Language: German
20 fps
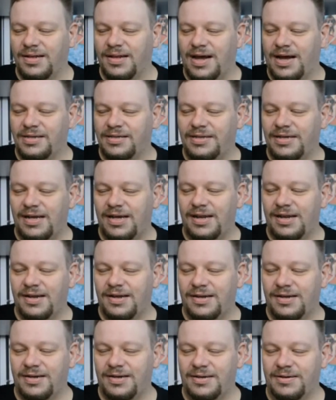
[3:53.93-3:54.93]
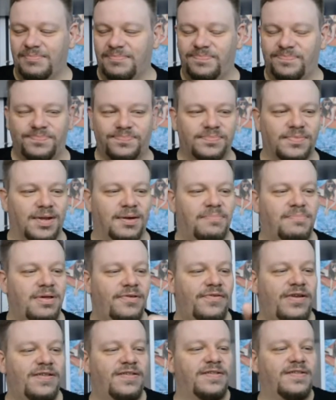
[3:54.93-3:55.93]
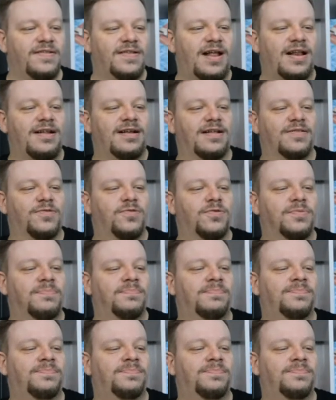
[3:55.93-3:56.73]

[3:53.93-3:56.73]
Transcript: nach den ähm, wie fies ist es eigentlich ganz gut.